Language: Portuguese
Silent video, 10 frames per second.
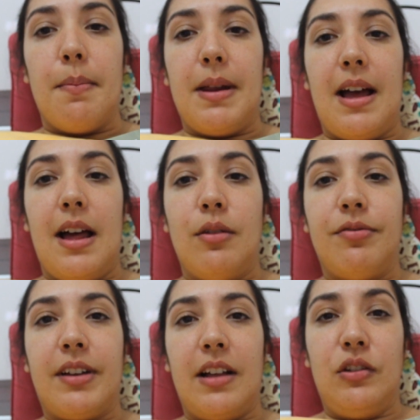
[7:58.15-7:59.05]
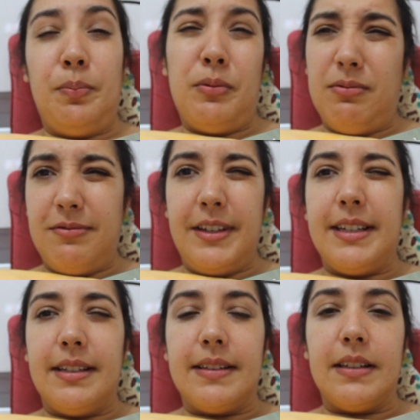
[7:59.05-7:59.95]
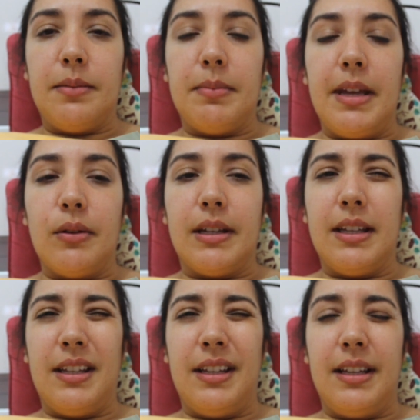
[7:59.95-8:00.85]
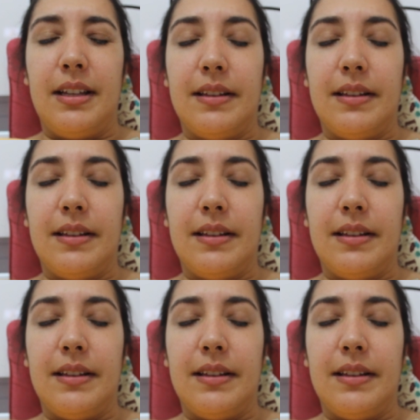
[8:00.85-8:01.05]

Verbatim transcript: pra não ficar tipo um Veda assim, meio que